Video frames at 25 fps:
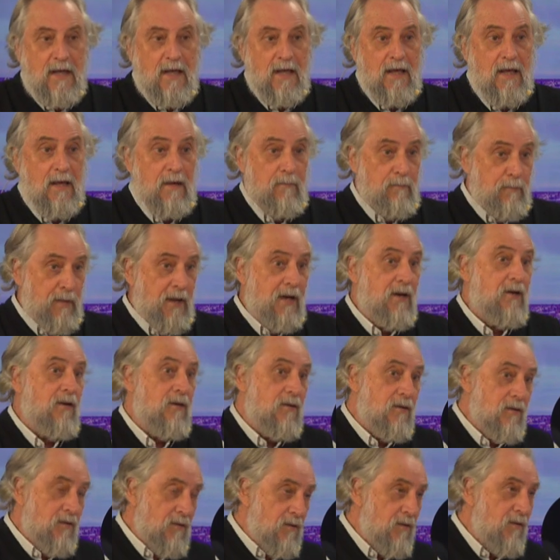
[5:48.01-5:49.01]
Eh,
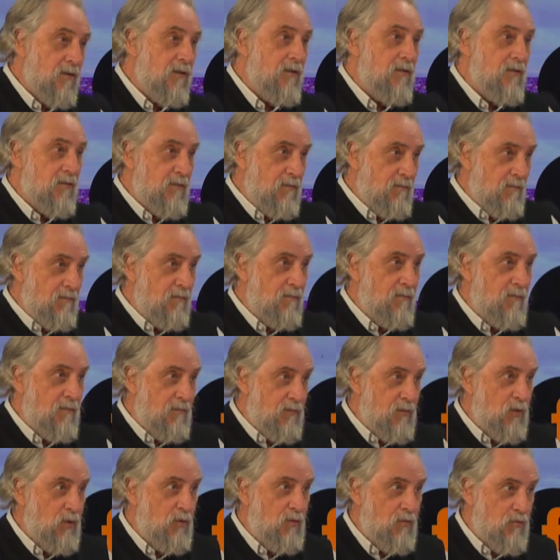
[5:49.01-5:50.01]
pero
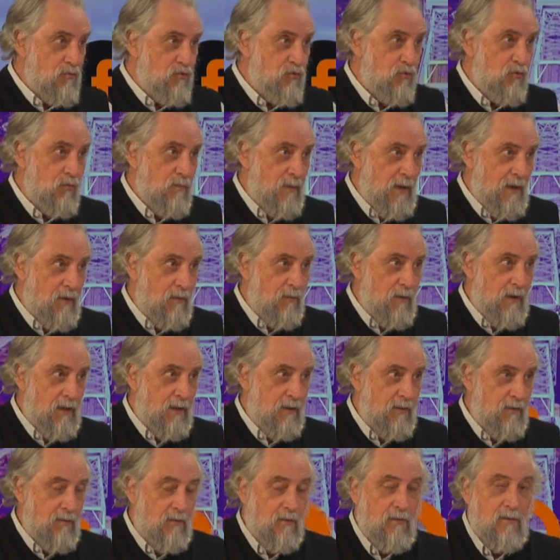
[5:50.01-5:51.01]
mm, todo suma
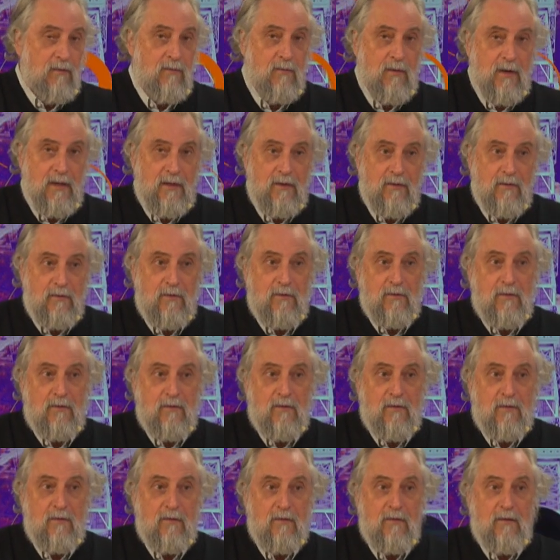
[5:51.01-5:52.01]
cuando,
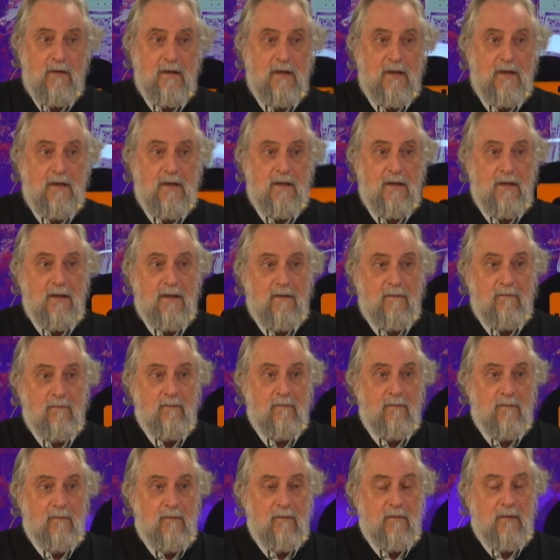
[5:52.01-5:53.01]
cuando eh,
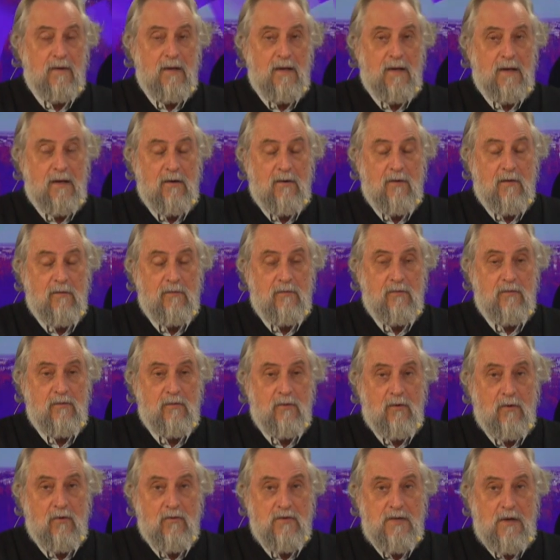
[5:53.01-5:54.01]

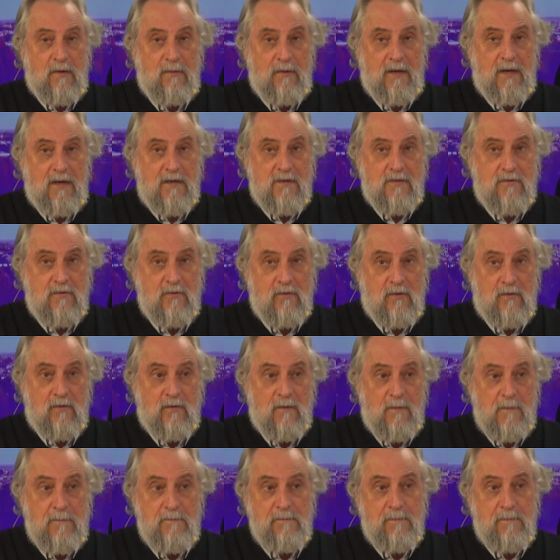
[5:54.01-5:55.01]
los, saberes son,